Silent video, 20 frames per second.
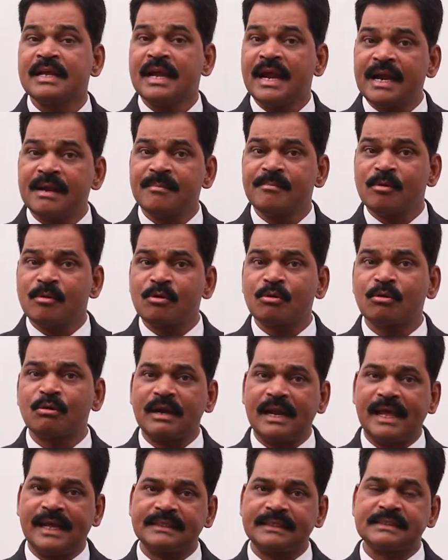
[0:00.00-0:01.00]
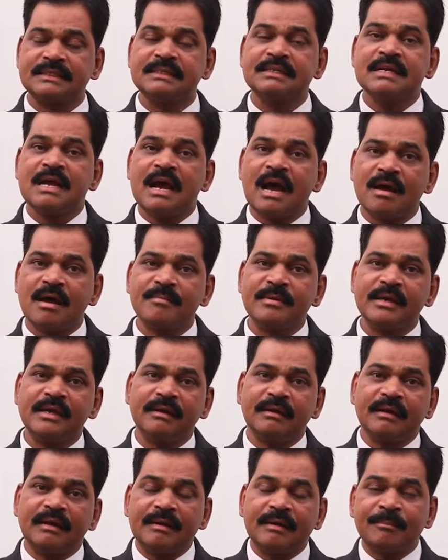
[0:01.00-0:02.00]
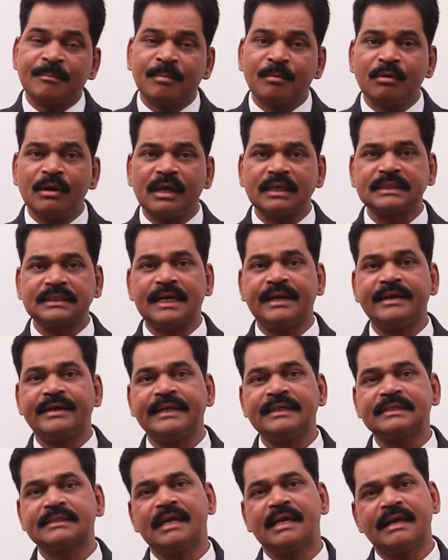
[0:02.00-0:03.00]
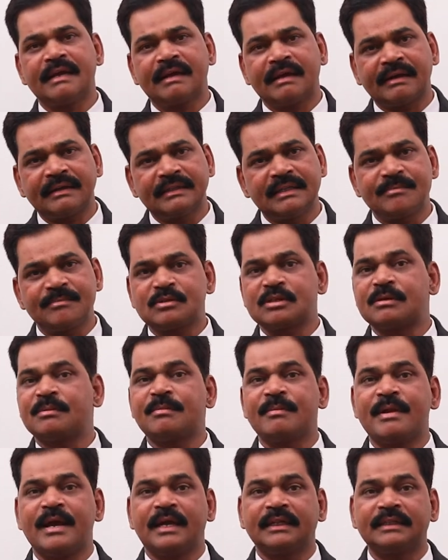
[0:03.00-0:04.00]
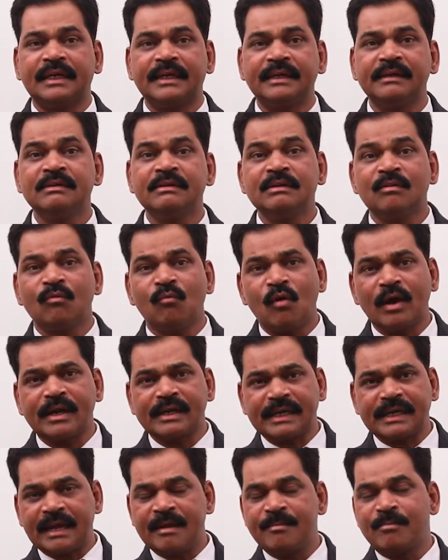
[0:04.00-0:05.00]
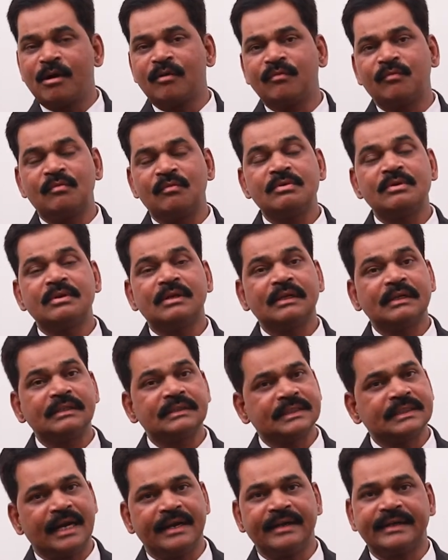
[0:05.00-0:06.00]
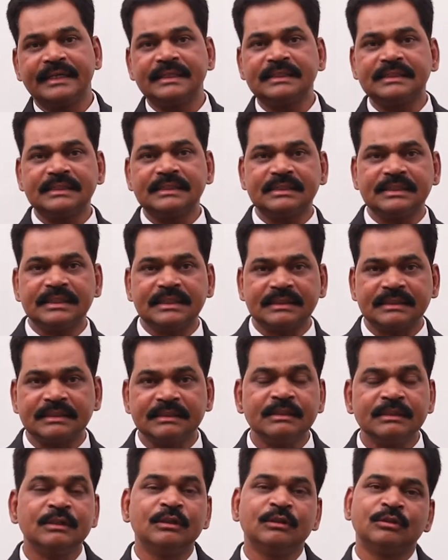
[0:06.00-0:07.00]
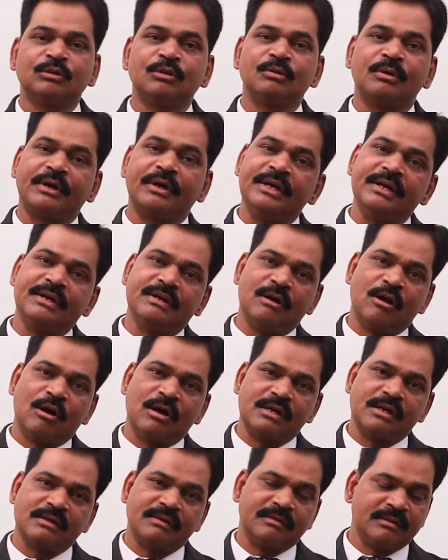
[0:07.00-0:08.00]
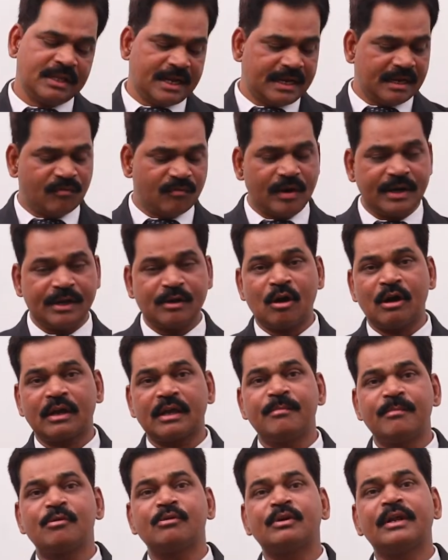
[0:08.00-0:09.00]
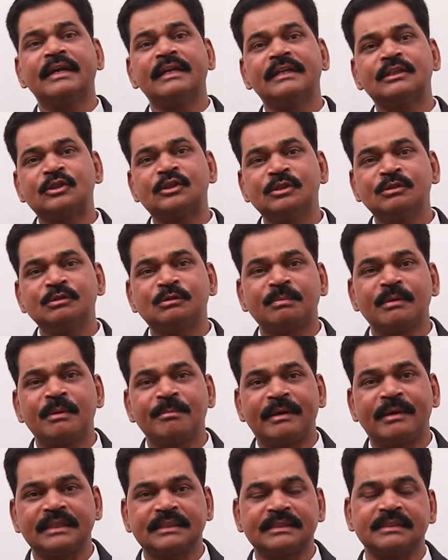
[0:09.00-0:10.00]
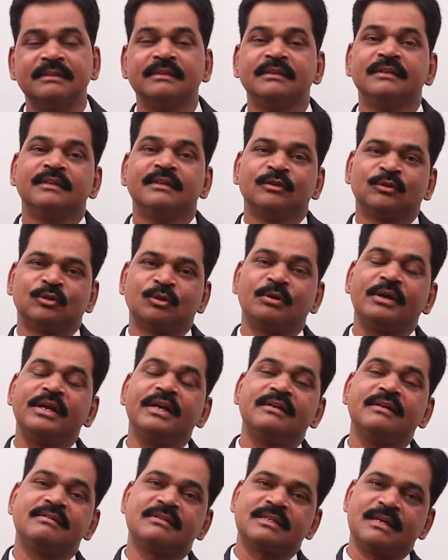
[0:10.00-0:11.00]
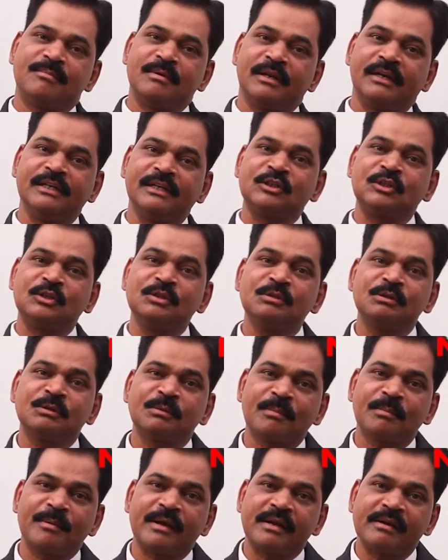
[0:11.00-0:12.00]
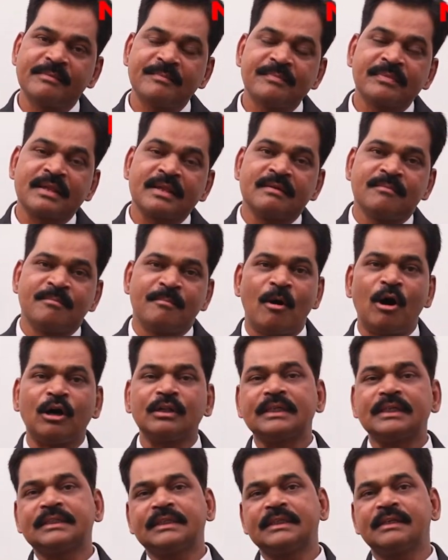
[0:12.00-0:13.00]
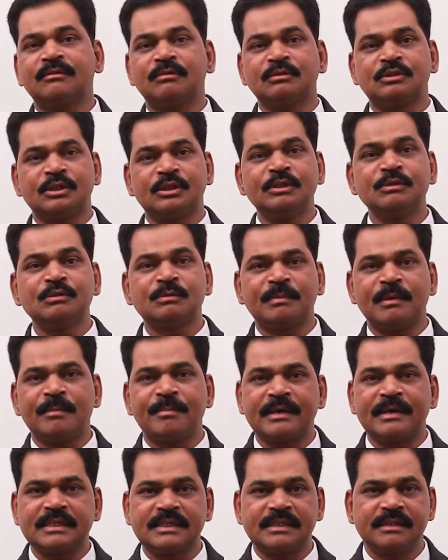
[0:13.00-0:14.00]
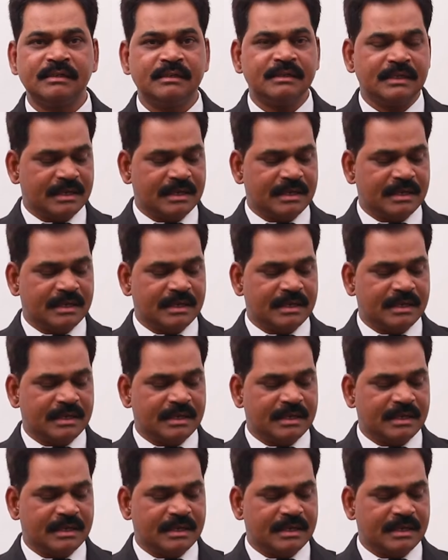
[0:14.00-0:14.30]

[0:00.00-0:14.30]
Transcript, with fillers: एंड मोर और लेस हमें पूरा सेंटेंस का एक रिदम समझ में आता है व्हाट टाइप ऑफ सेंटेंस इज दिस सो रीड अलॉट देन इफ आई टॉक अबाउट इंग्लिश न्यूज़पेपर्स सो रीड सम इंग्लिश न्यूज़पेपर बहुत अच्छे कुछ न्यूज़पेपर्स हैं